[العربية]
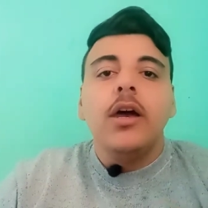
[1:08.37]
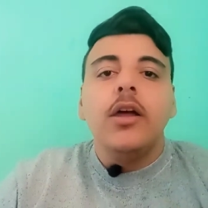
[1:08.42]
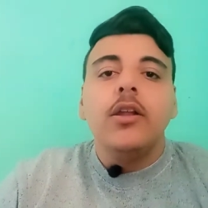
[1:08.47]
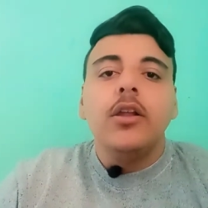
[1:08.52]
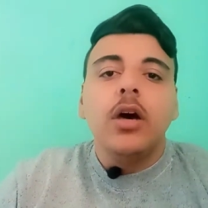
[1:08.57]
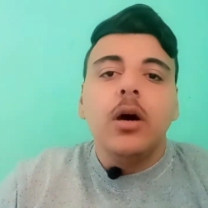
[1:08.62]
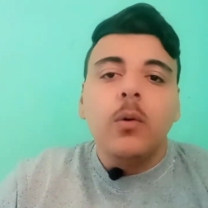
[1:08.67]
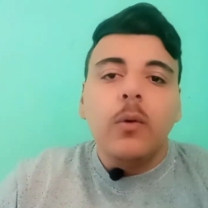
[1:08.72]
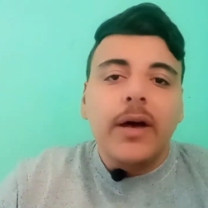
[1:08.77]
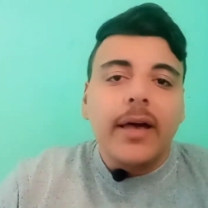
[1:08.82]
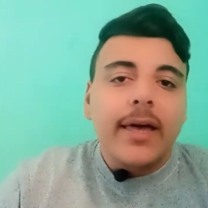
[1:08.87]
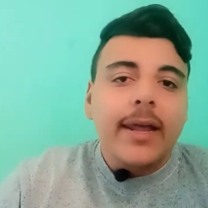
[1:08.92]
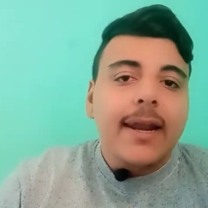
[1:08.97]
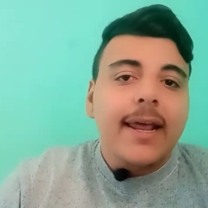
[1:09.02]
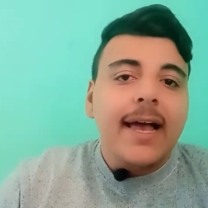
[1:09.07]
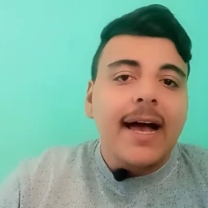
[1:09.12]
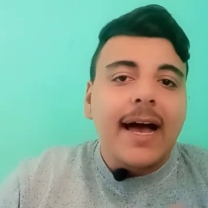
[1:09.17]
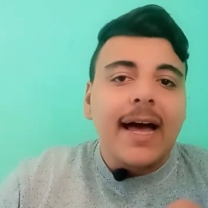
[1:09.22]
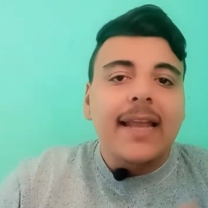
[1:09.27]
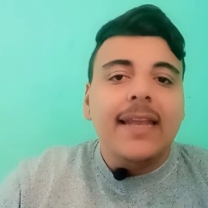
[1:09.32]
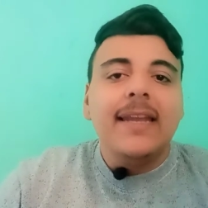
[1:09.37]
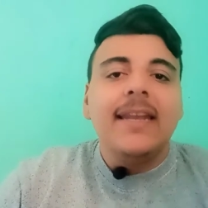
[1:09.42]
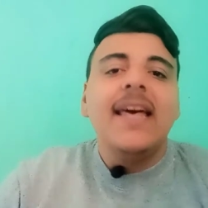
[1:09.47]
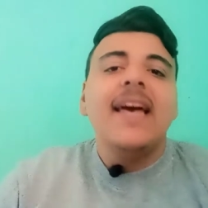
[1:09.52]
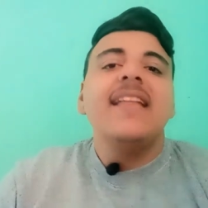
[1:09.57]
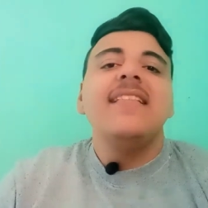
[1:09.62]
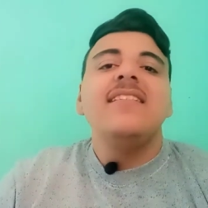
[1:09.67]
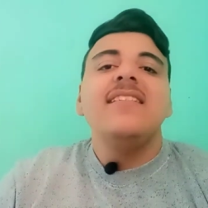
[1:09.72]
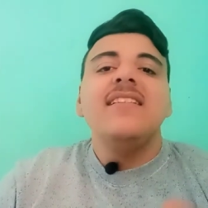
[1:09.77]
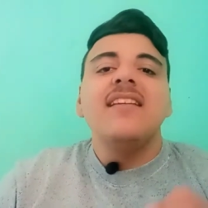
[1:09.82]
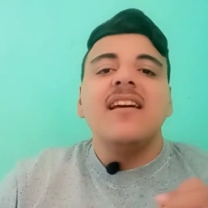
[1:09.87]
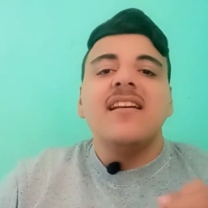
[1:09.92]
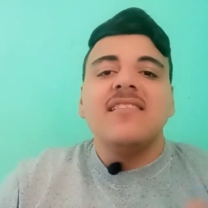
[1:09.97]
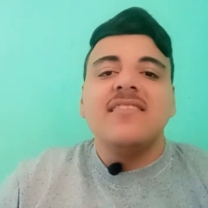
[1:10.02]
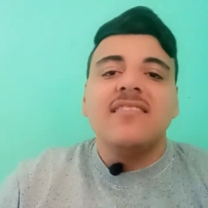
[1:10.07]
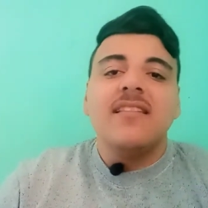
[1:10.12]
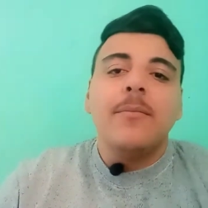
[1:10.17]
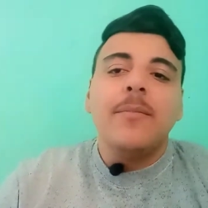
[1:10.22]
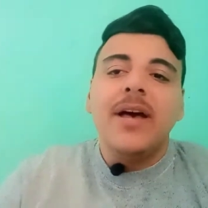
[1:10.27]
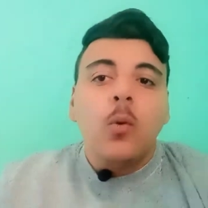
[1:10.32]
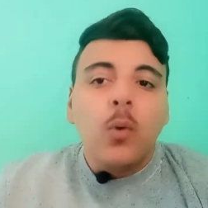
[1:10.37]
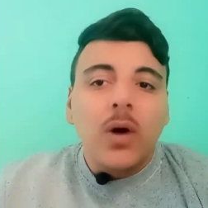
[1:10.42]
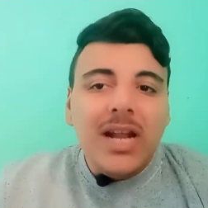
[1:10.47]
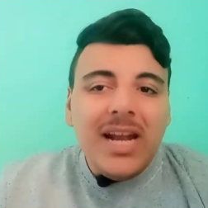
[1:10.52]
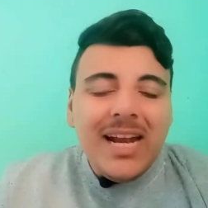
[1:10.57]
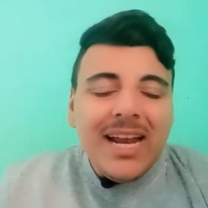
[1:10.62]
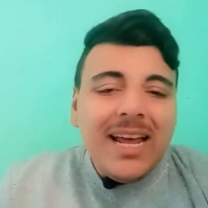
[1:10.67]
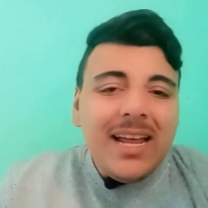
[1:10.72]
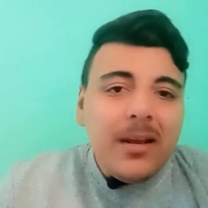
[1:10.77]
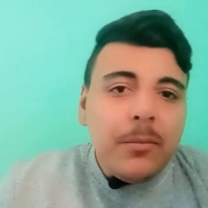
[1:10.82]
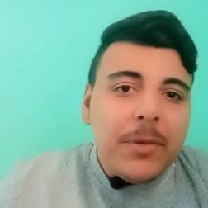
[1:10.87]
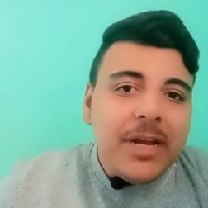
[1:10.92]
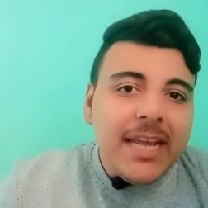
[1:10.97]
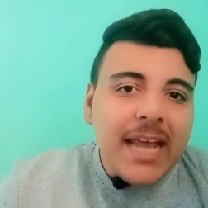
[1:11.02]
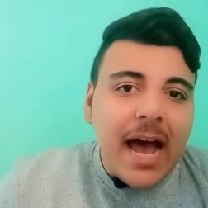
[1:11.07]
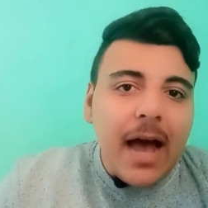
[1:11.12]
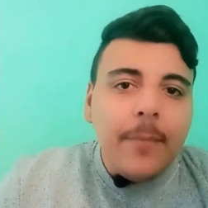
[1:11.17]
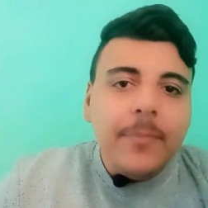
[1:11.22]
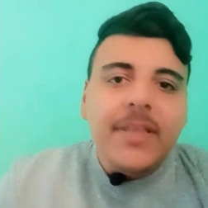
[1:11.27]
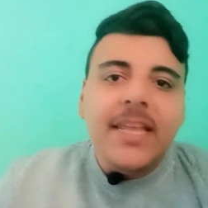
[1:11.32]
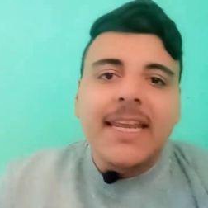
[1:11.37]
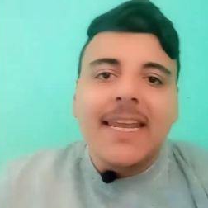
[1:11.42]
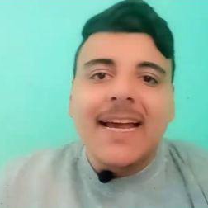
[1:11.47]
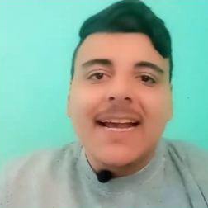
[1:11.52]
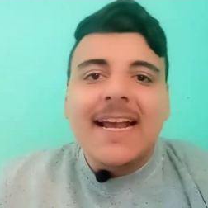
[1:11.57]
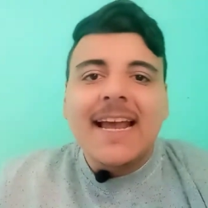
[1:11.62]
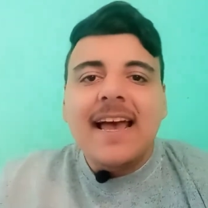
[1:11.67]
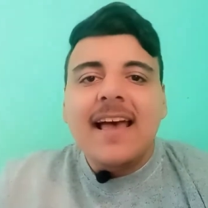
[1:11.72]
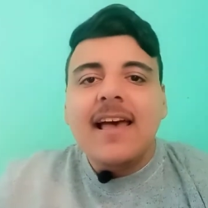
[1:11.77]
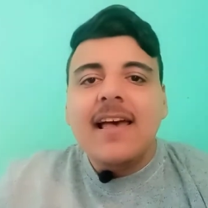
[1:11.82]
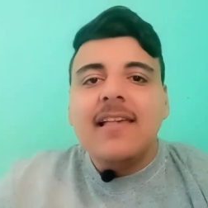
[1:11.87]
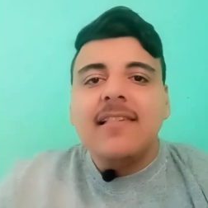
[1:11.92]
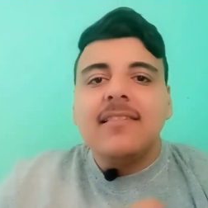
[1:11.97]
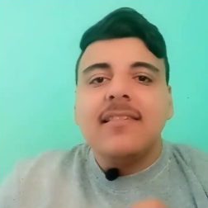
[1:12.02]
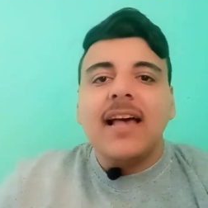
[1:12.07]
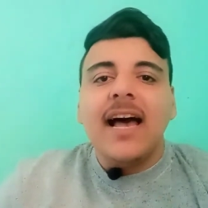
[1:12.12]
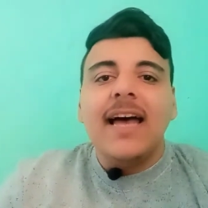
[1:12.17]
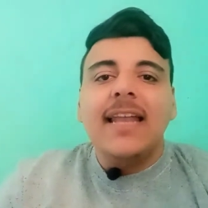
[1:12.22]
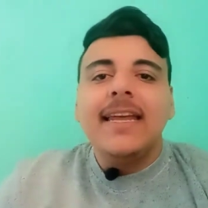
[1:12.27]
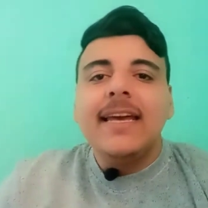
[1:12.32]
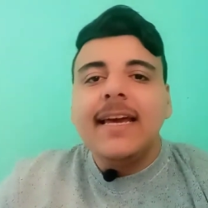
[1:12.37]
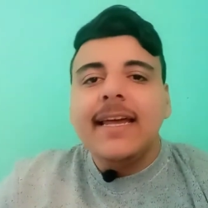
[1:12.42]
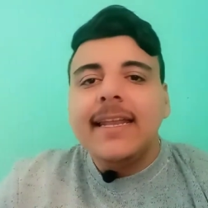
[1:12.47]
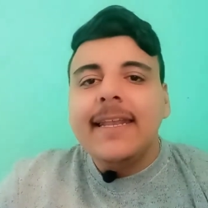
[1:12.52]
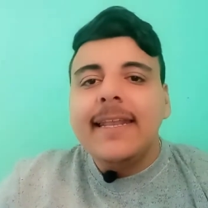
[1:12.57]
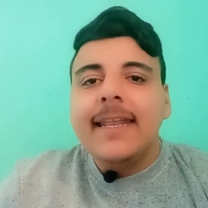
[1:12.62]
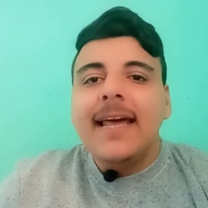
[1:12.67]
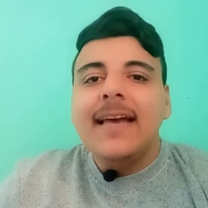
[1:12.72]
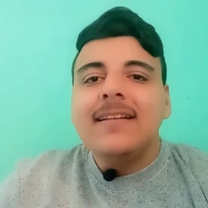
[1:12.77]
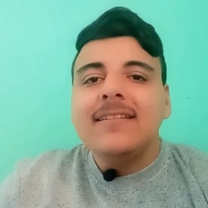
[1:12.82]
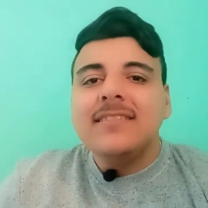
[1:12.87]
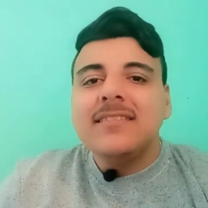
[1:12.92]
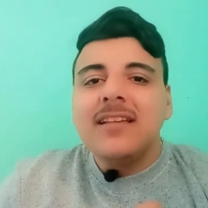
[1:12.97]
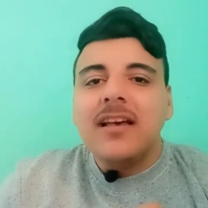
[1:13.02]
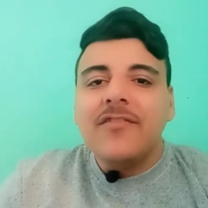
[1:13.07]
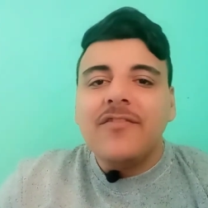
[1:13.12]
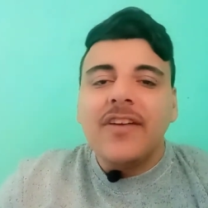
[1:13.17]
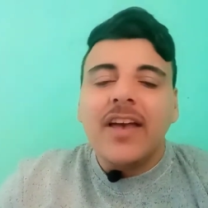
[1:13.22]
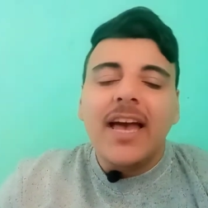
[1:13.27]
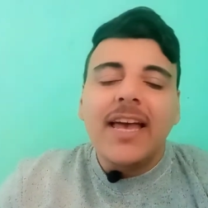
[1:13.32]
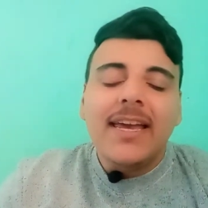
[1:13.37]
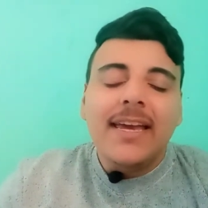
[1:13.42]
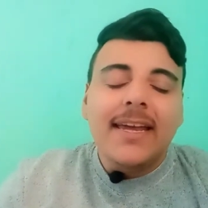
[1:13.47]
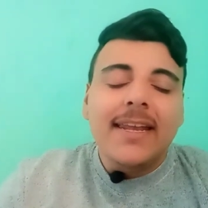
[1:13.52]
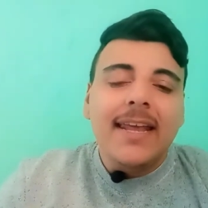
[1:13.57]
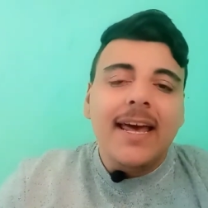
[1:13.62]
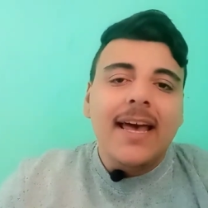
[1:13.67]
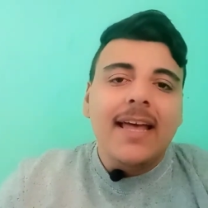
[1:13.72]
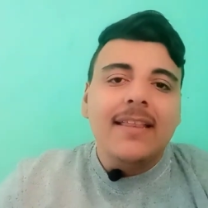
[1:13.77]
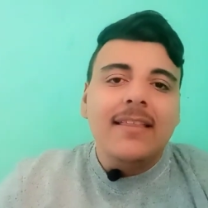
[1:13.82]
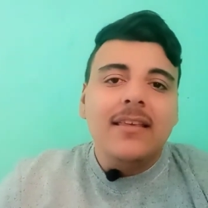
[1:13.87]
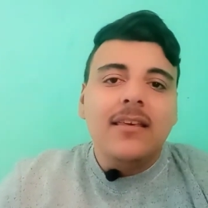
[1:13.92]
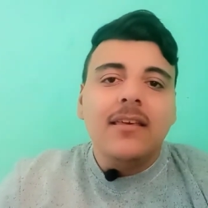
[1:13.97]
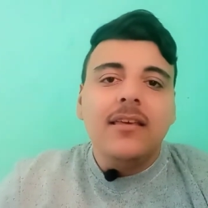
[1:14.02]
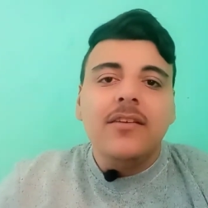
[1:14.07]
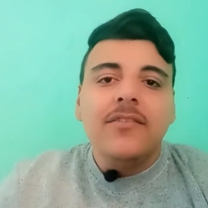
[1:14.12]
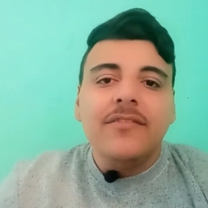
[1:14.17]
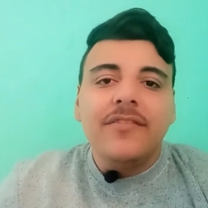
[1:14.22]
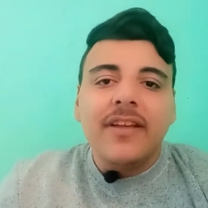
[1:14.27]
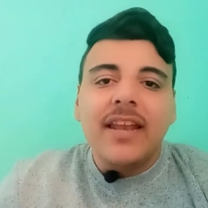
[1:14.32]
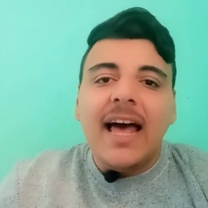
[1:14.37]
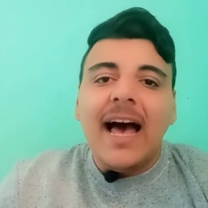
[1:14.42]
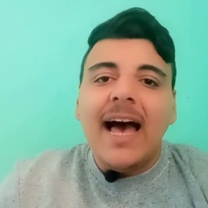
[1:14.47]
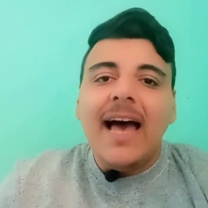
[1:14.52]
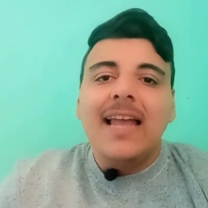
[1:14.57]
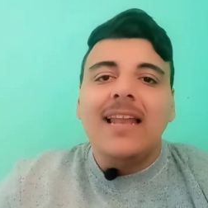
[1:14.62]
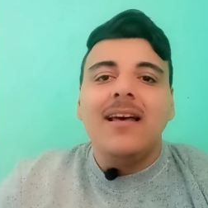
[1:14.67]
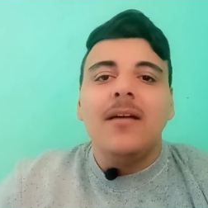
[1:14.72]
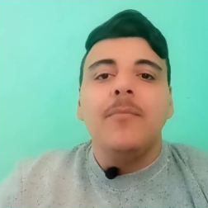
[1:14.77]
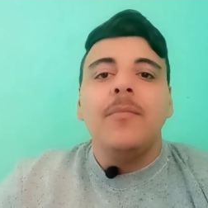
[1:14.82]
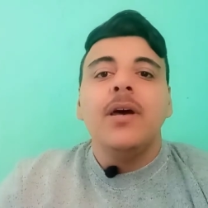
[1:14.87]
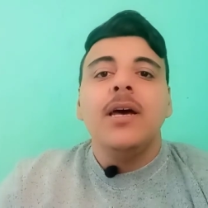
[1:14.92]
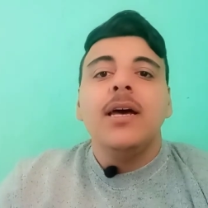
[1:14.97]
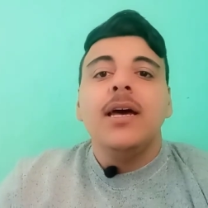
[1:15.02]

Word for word: إن هو يرجع لنادي الزمالك وللعلم إن حمدي النجاز حاليا ليس في أي نادي في العالم